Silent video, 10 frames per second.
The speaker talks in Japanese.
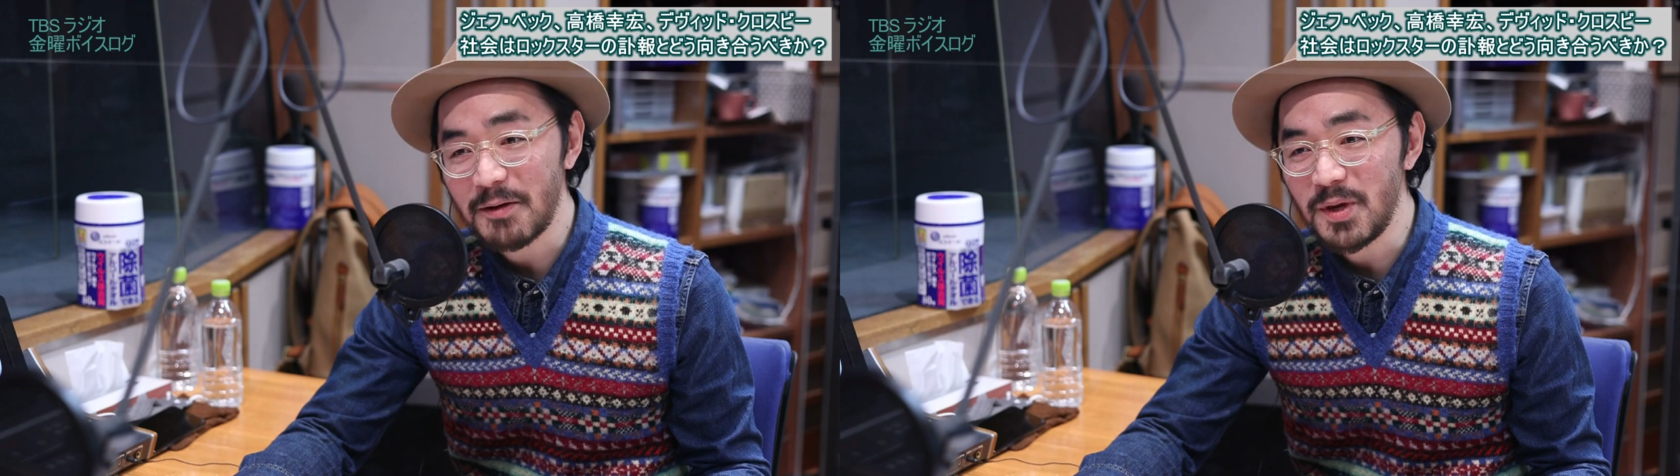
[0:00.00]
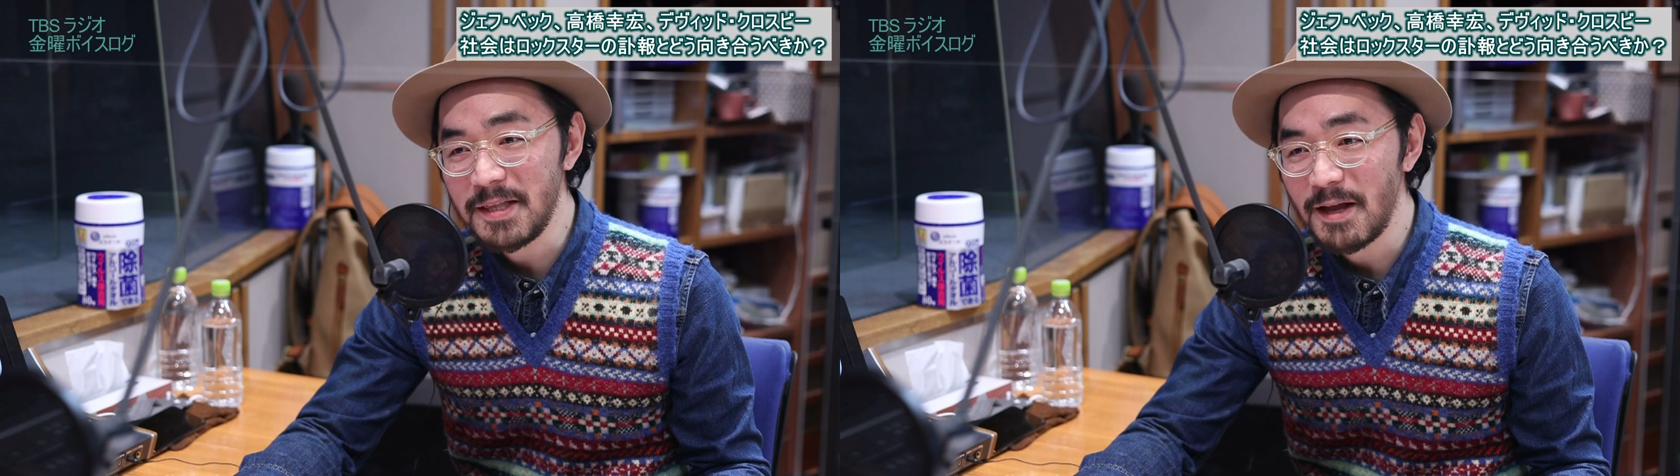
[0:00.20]

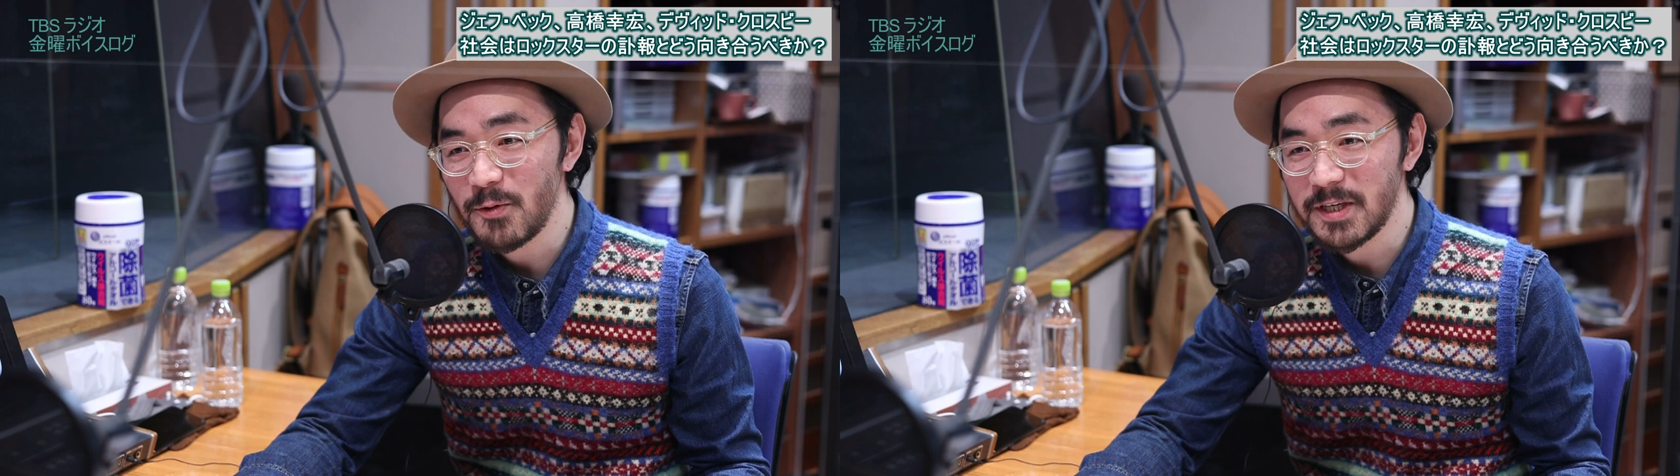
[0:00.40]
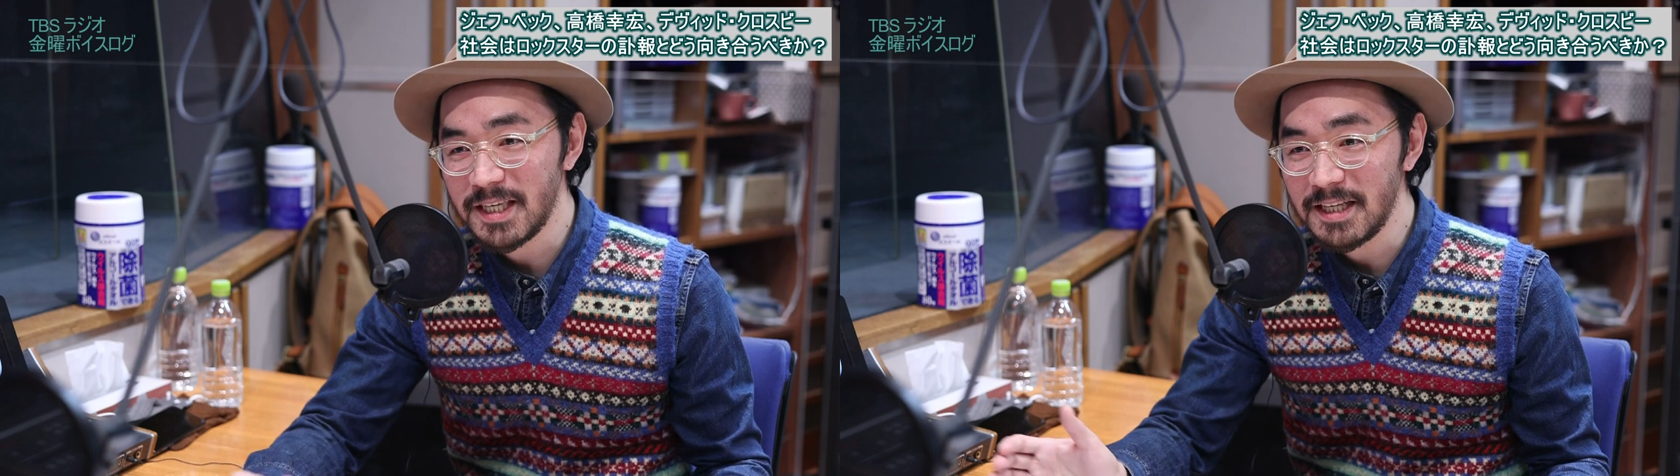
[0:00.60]
てみんな
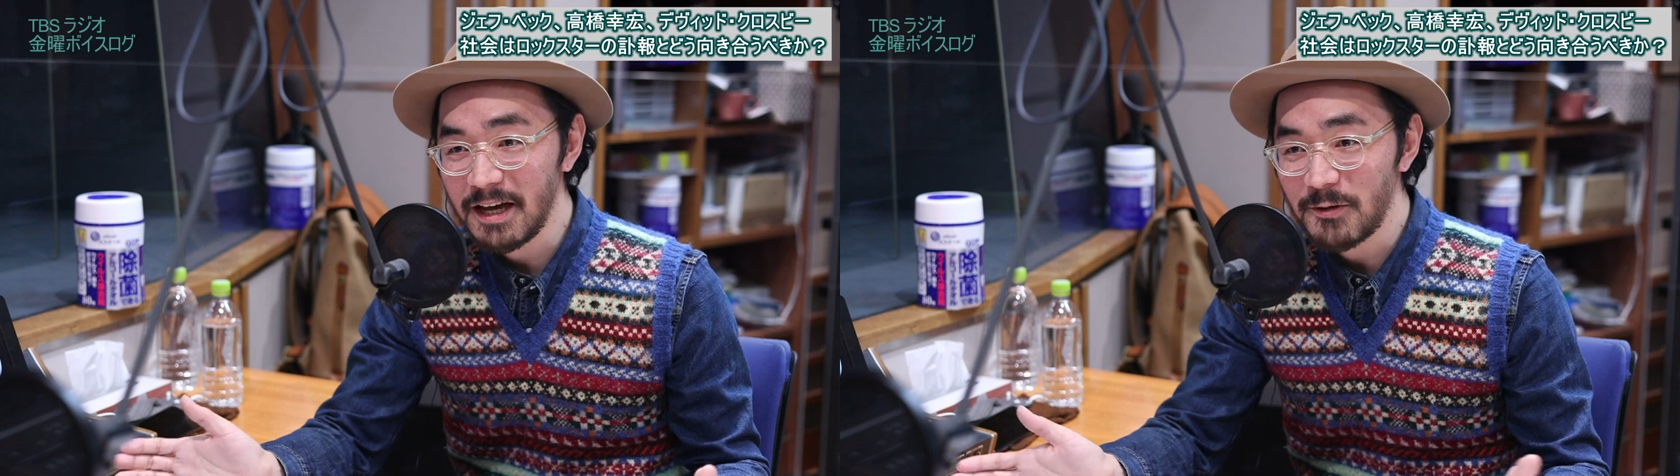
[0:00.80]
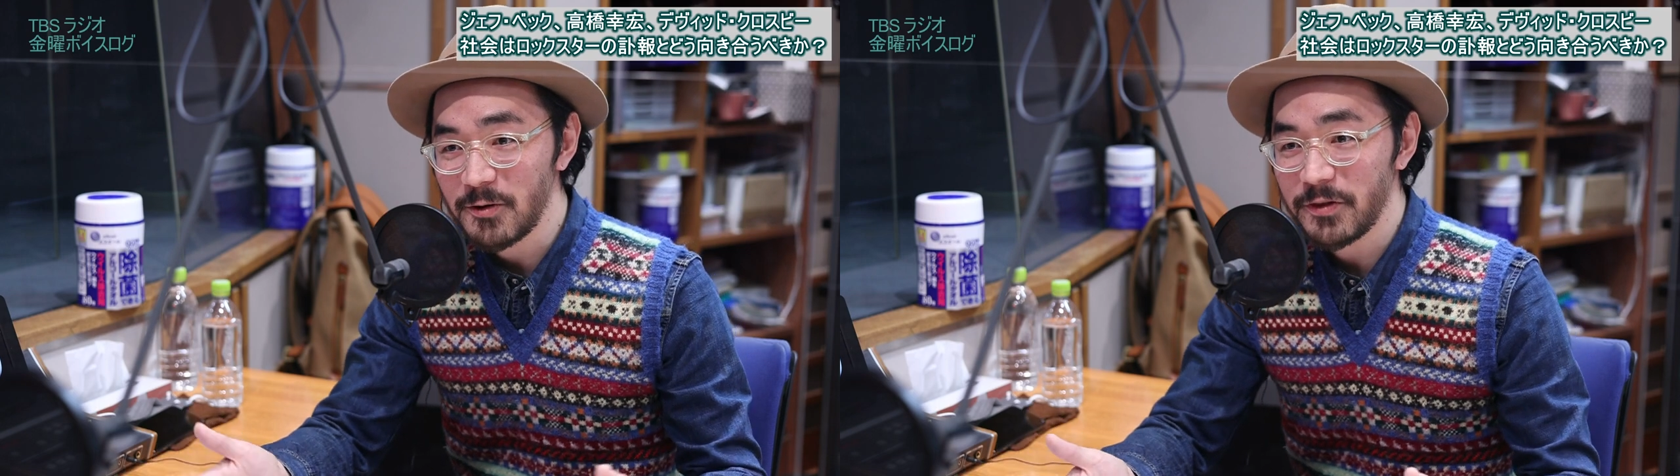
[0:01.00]
も聞き
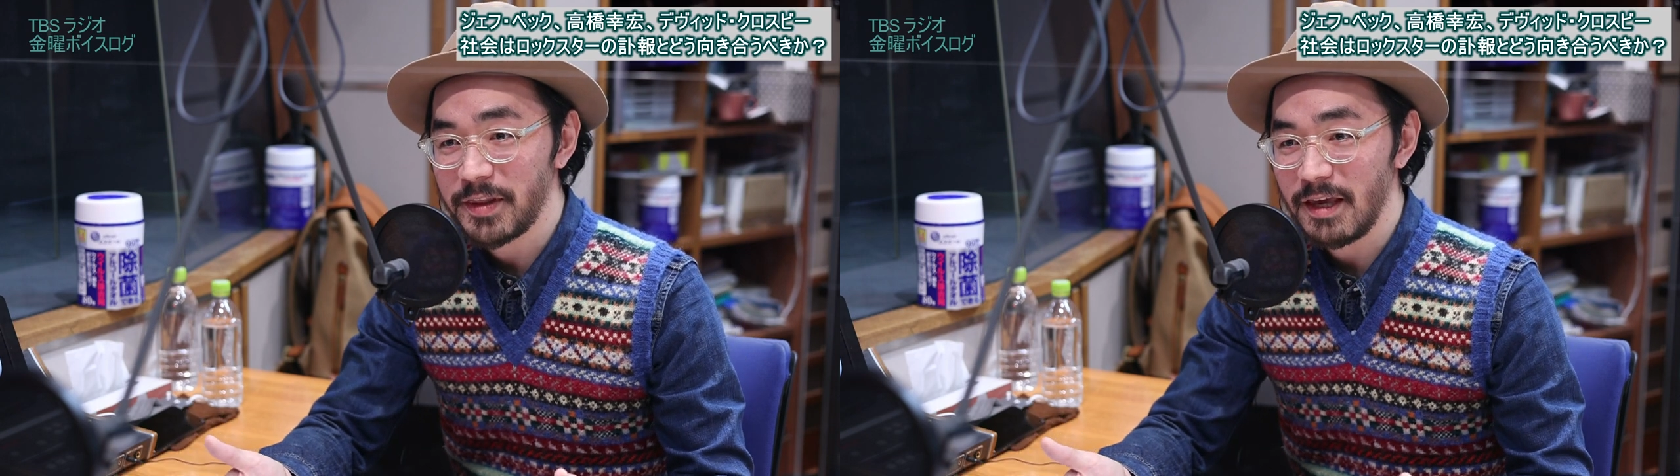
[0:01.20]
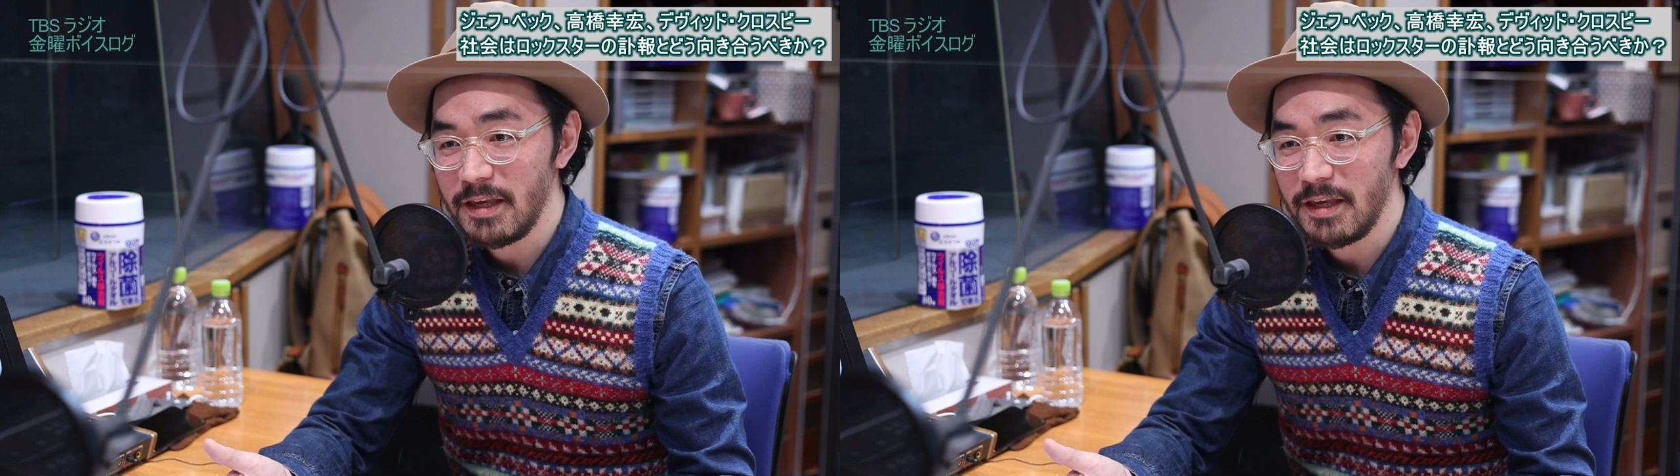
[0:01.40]
なよって